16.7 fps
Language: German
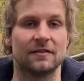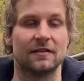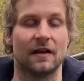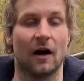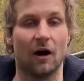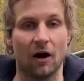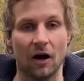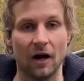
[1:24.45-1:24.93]

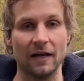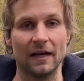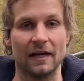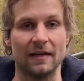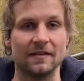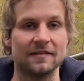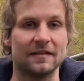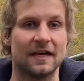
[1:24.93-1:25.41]
der Hahn
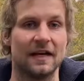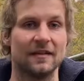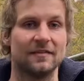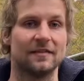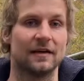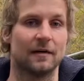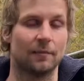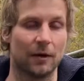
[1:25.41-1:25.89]
ans
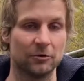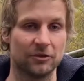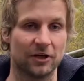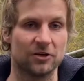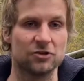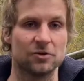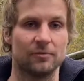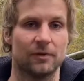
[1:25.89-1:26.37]
Nest, der baut
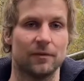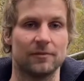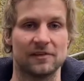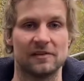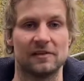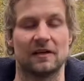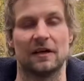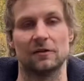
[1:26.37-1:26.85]
dann schon mal ein
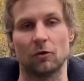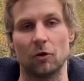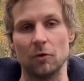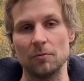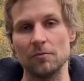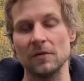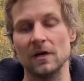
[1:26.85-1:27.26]
bisschen dran rum.